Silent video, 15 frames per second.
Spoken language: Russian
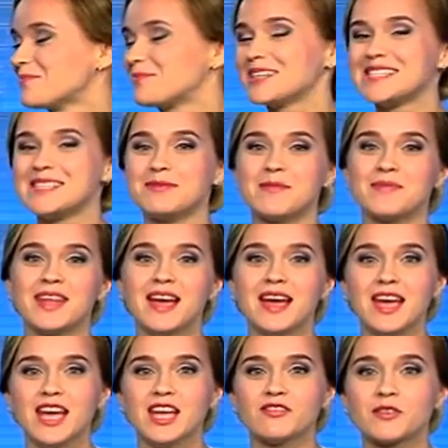Спасибо.
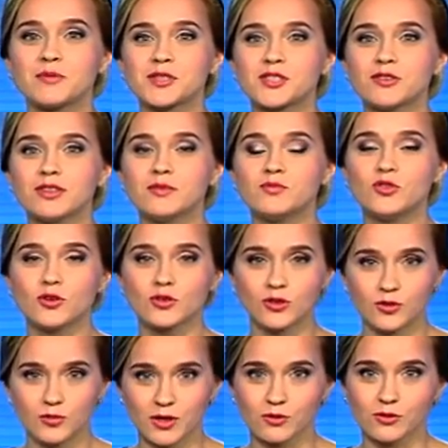Информационный блок
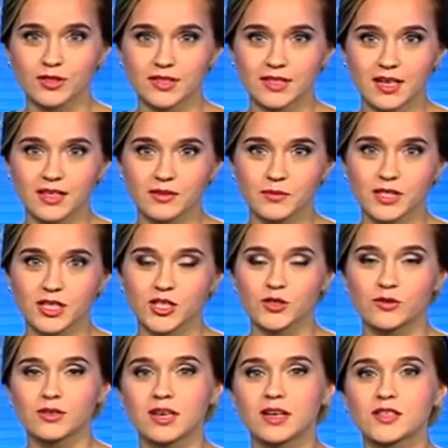«Доброе утро, Таллин»
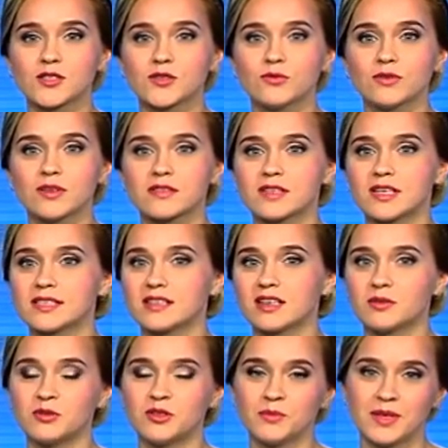подошел к концу. У нас в
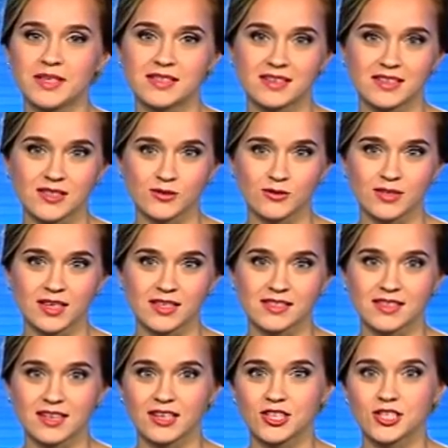гостях был
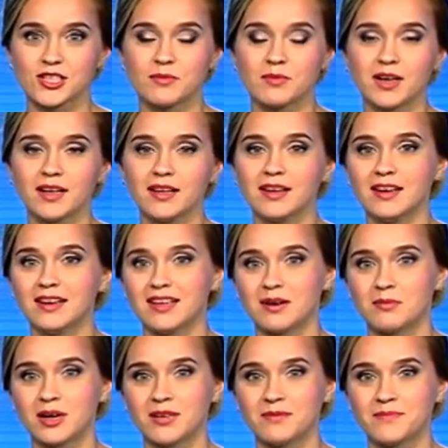медиаконсультант столичной мэрии
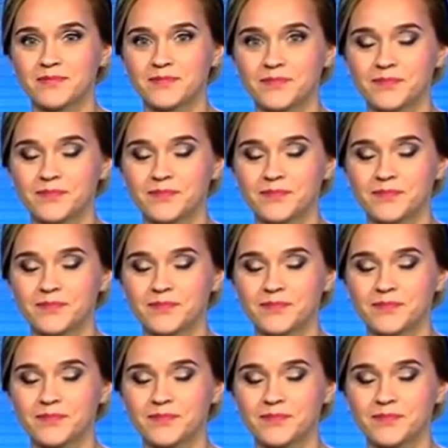Илья Бань.